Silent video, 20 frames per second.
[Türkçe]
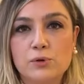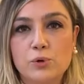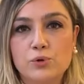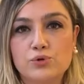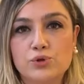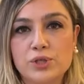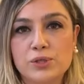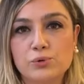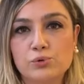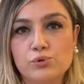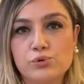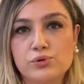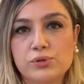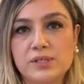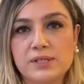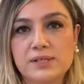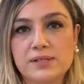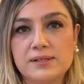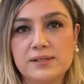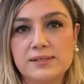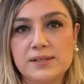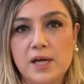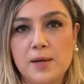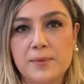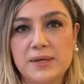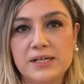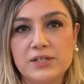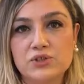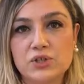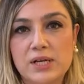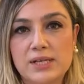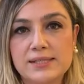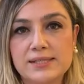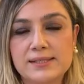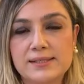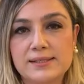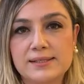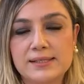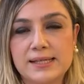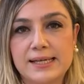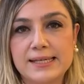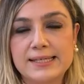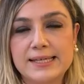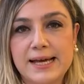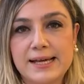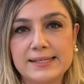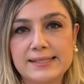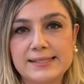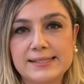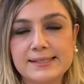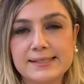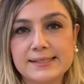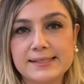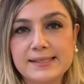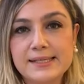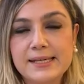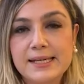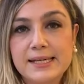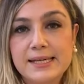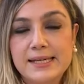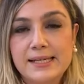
önce uluslararası haber ajanslarına yansıdı.